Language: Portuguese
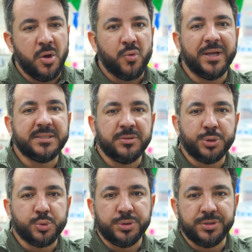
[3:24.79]
Quais são
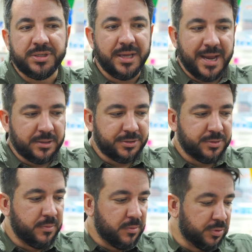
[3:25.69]
os custos diretos?
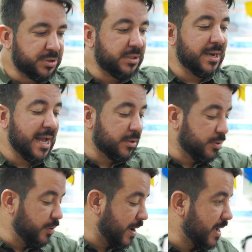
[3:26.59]
Custo direto
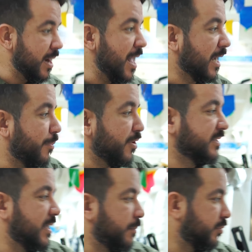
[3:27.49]
de uma caneca, por
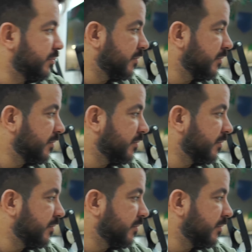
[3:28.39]
exemplo.